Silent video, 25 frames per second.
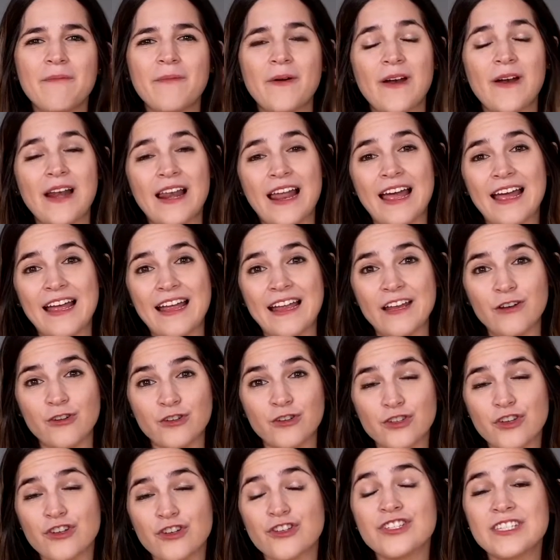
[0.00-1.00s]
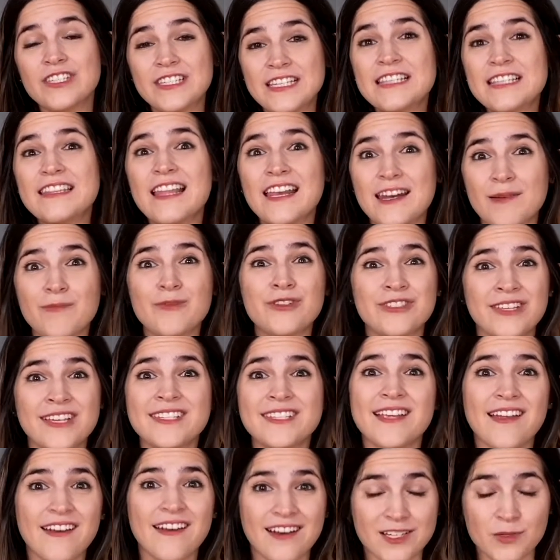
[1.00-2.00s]
pero nosotros sí tenemos
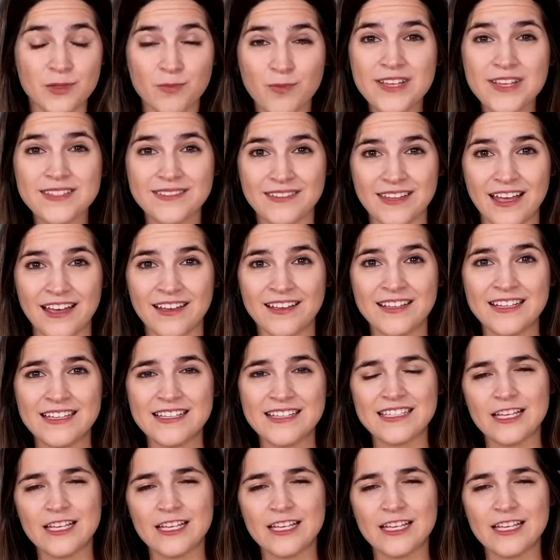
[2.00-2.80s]
esa respuesta.